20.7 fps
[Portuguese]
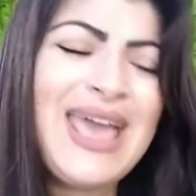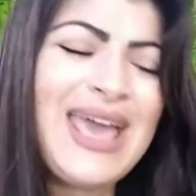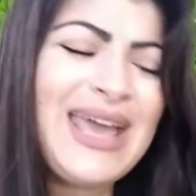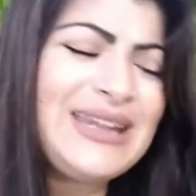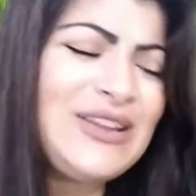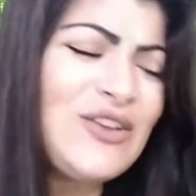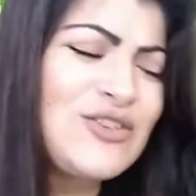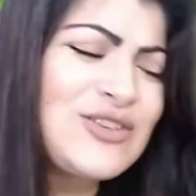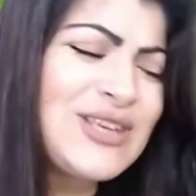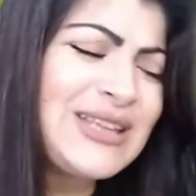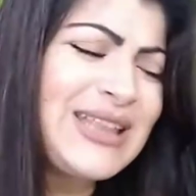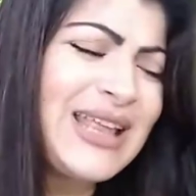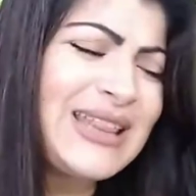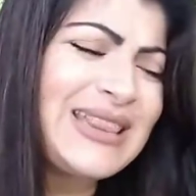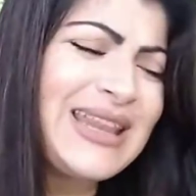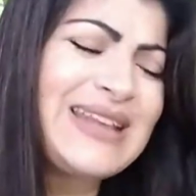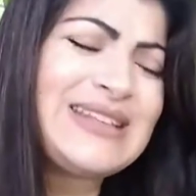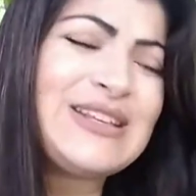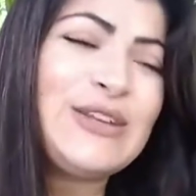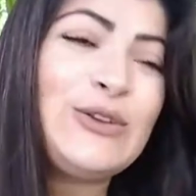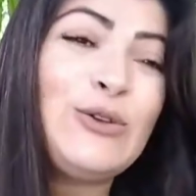É Deus que está
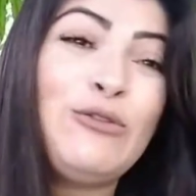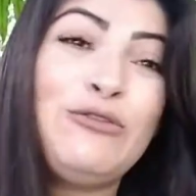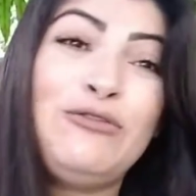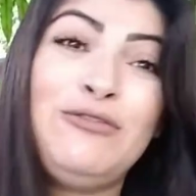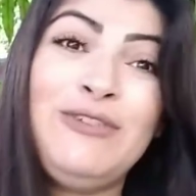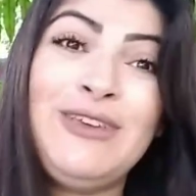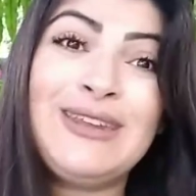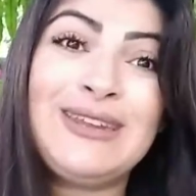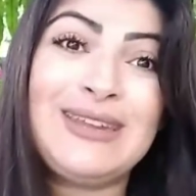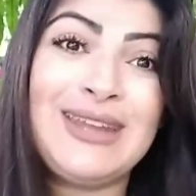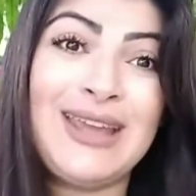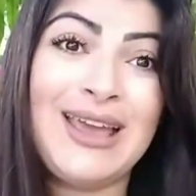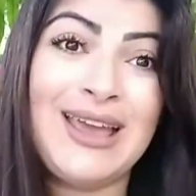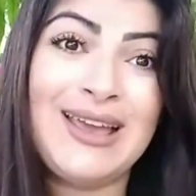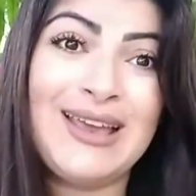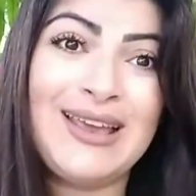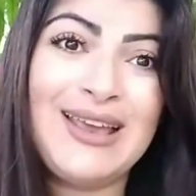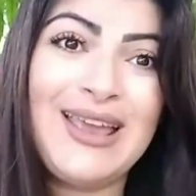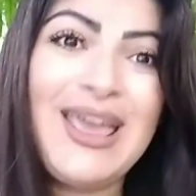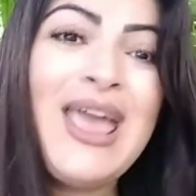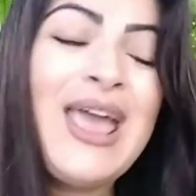trazendo vida.
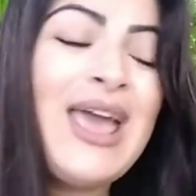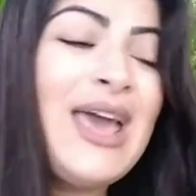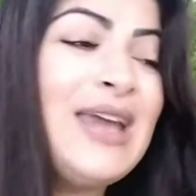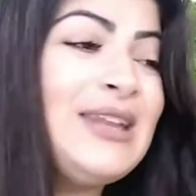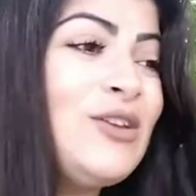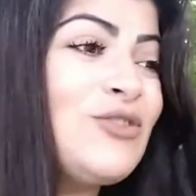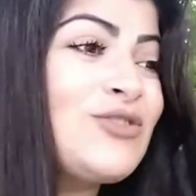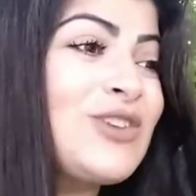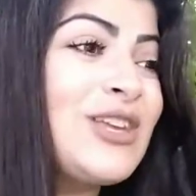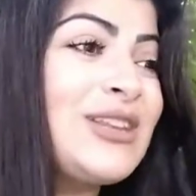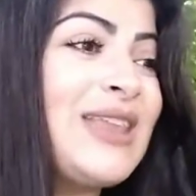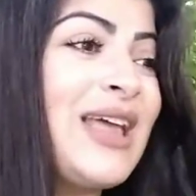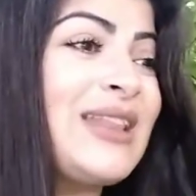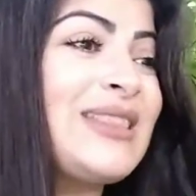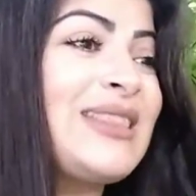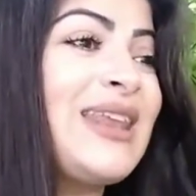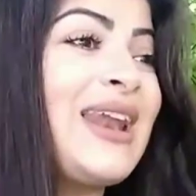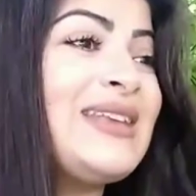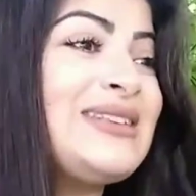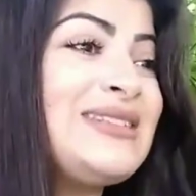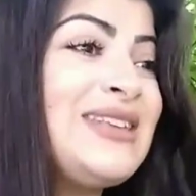É Deus que está
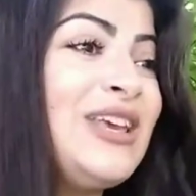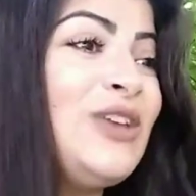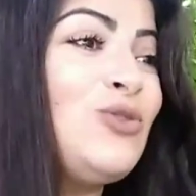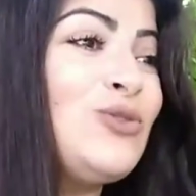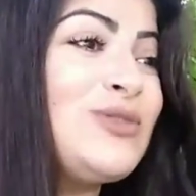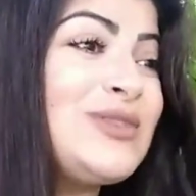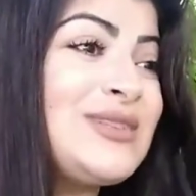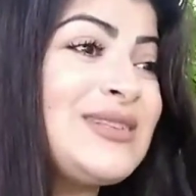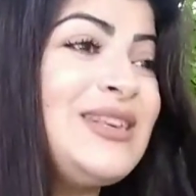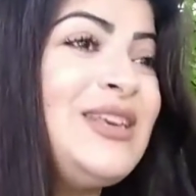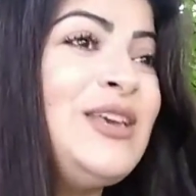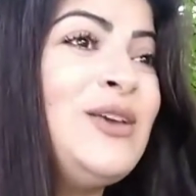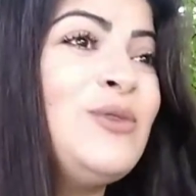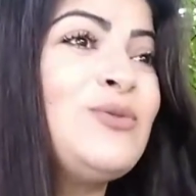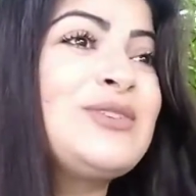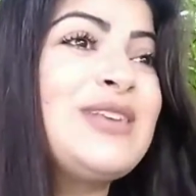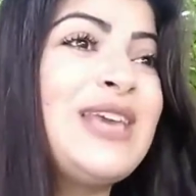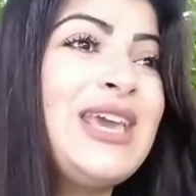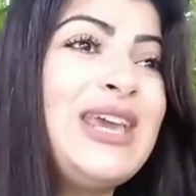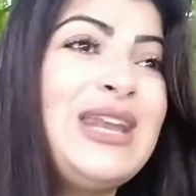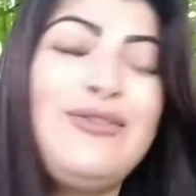trazendo sim um
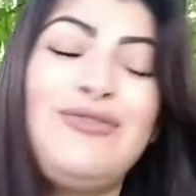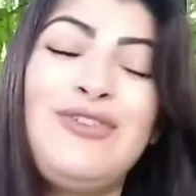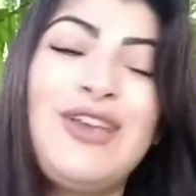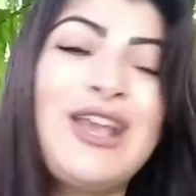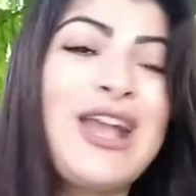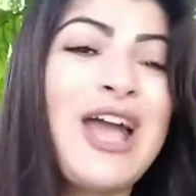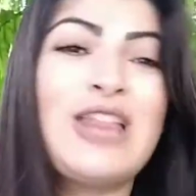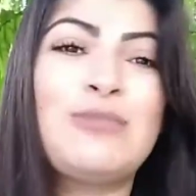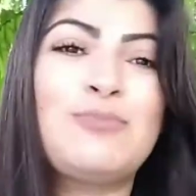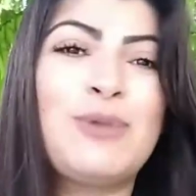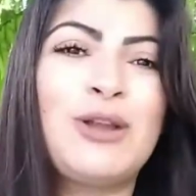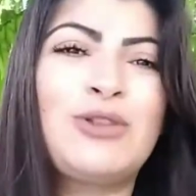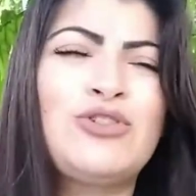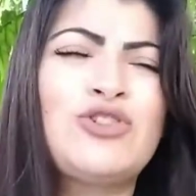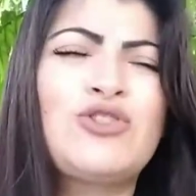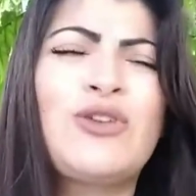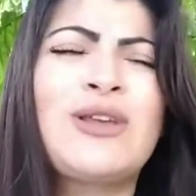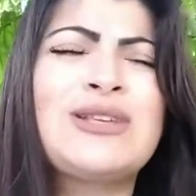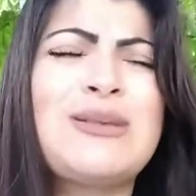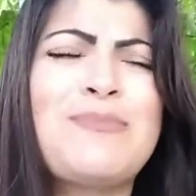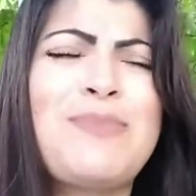significado para a tua
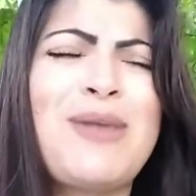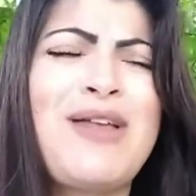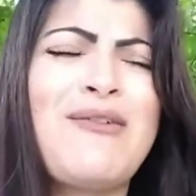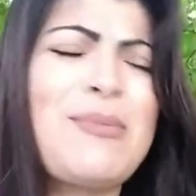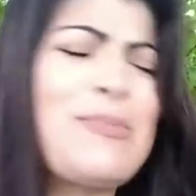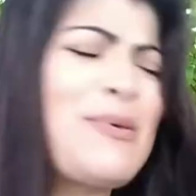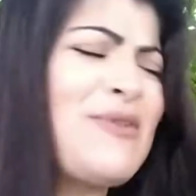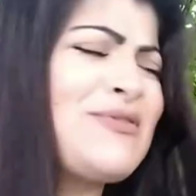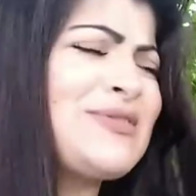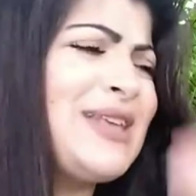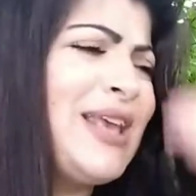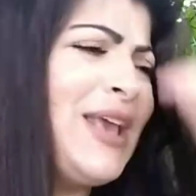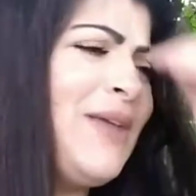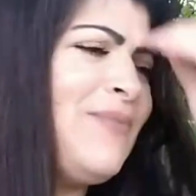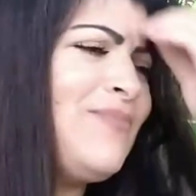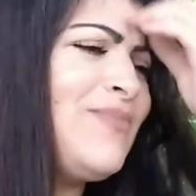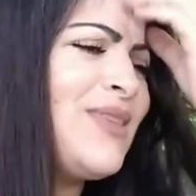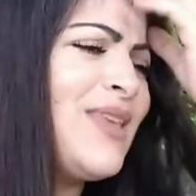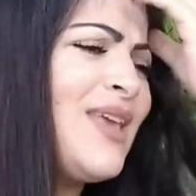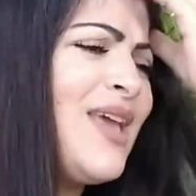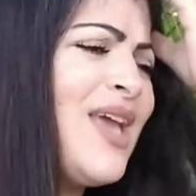história. Essa palavra para você
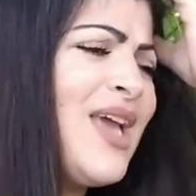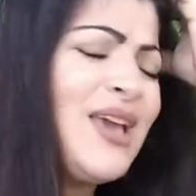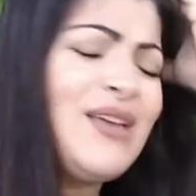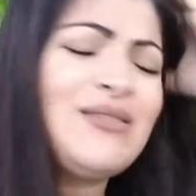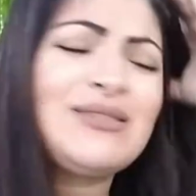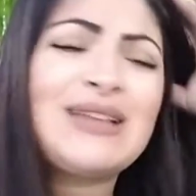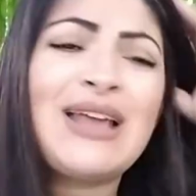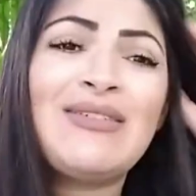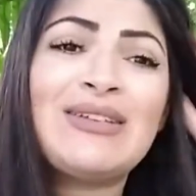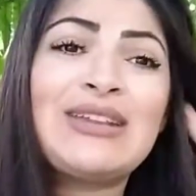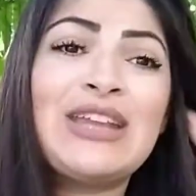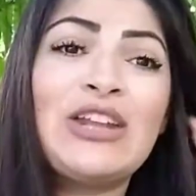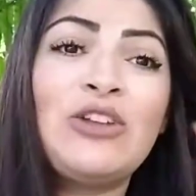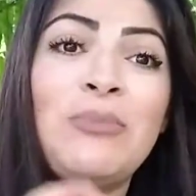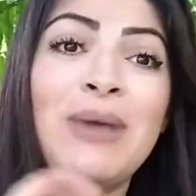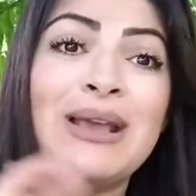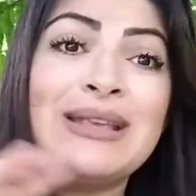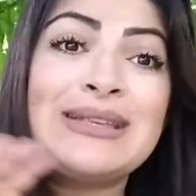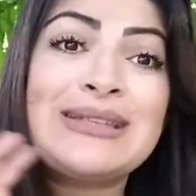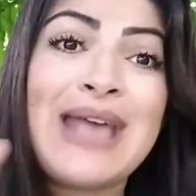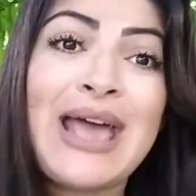que não estava tendo
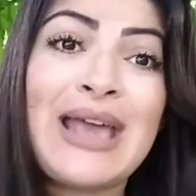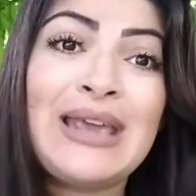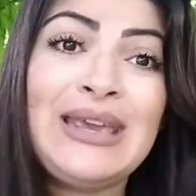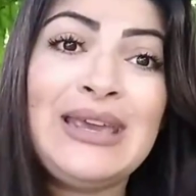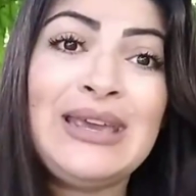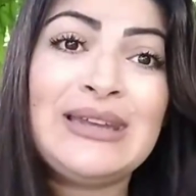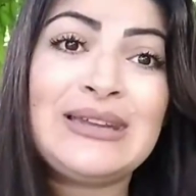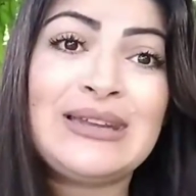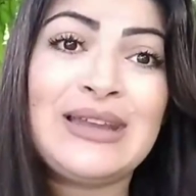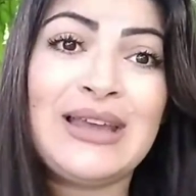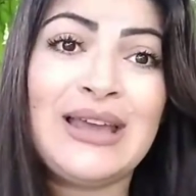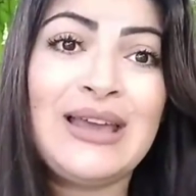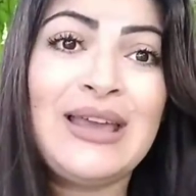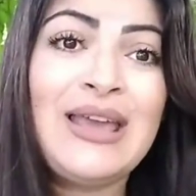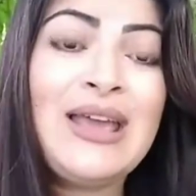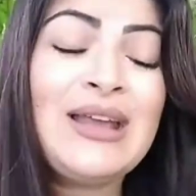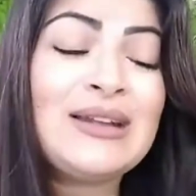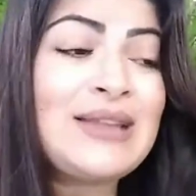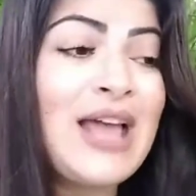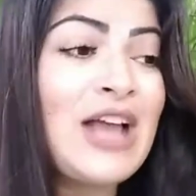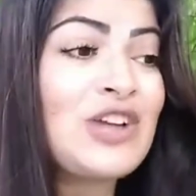mais saída,
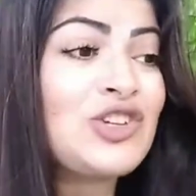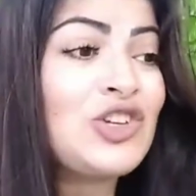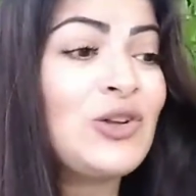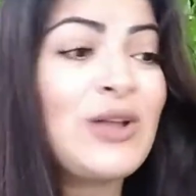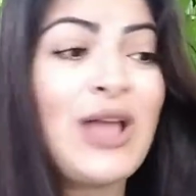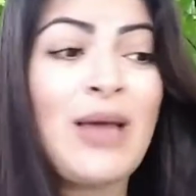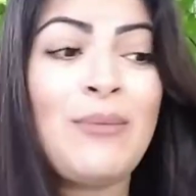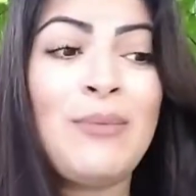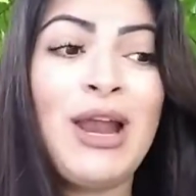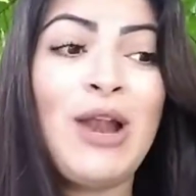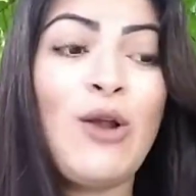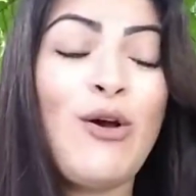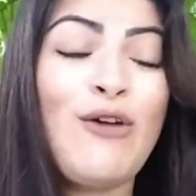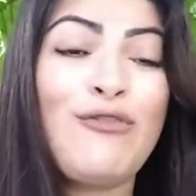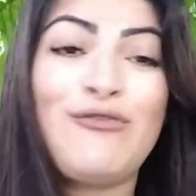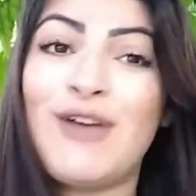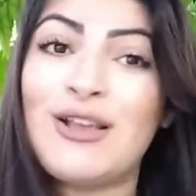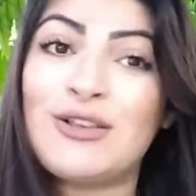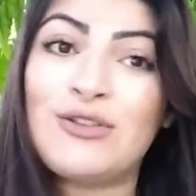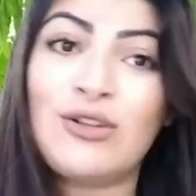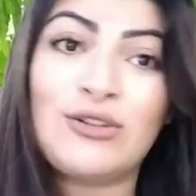tá achando que a melhor
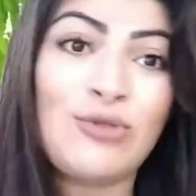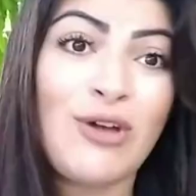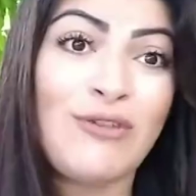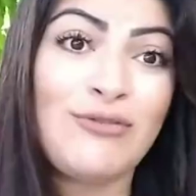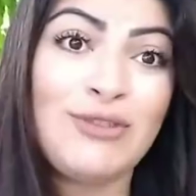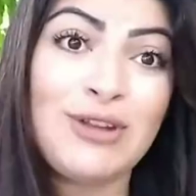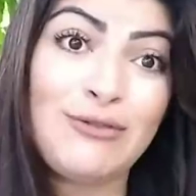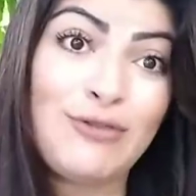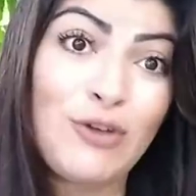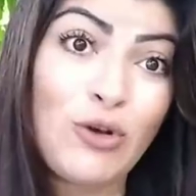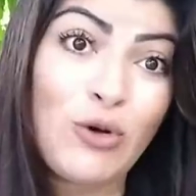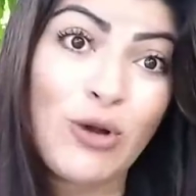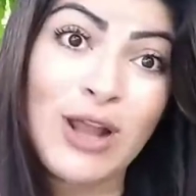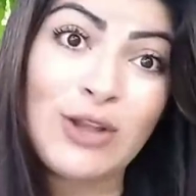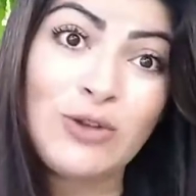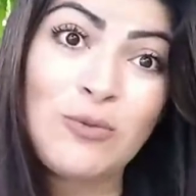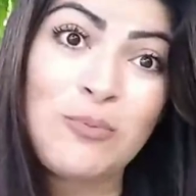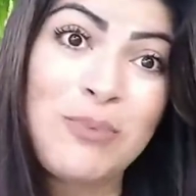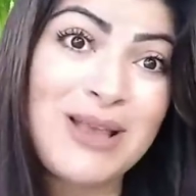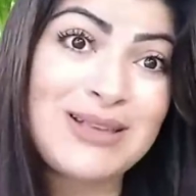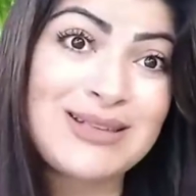fase da tua vida ficou lá
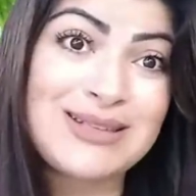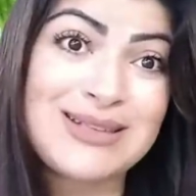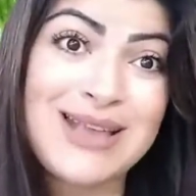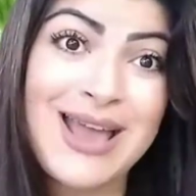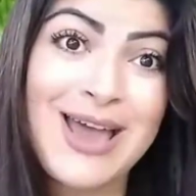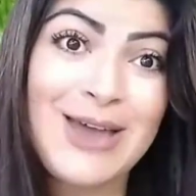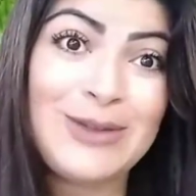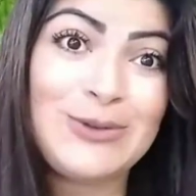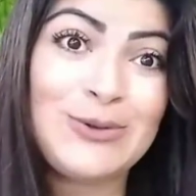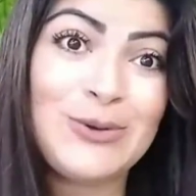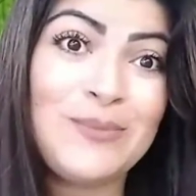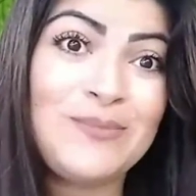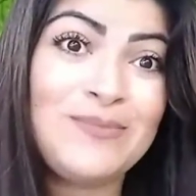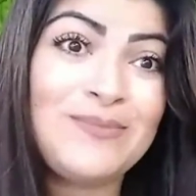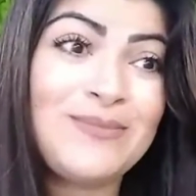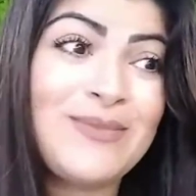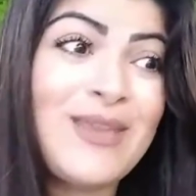no passado.